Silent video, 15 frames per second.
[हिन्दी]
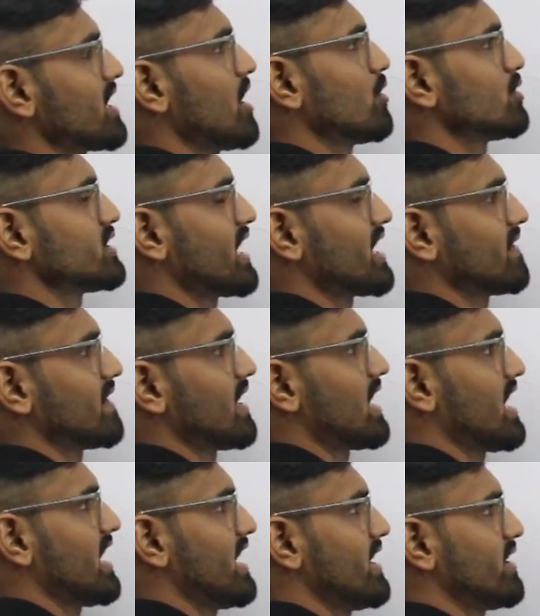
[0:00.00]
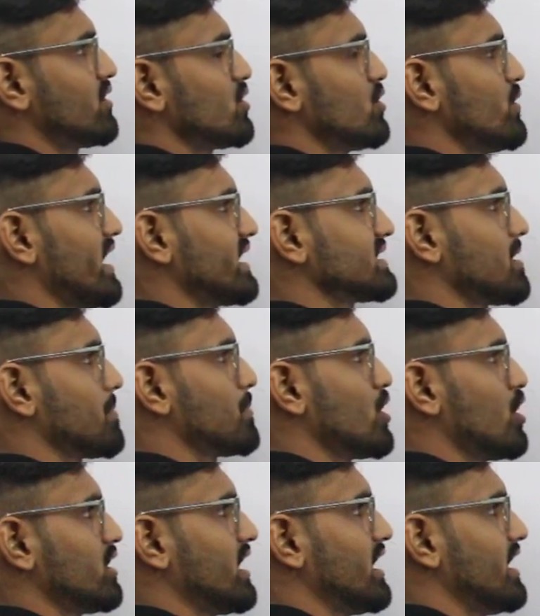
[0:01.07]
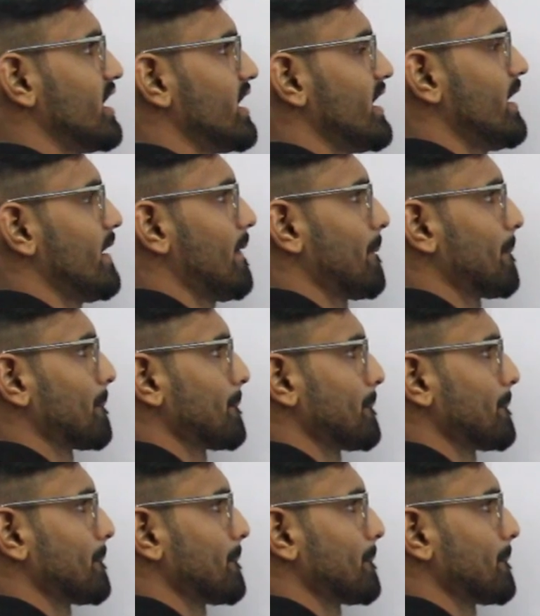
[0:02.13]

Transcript: क्या हो जाने वाला है टू एक्स अपॉन हंड्रेड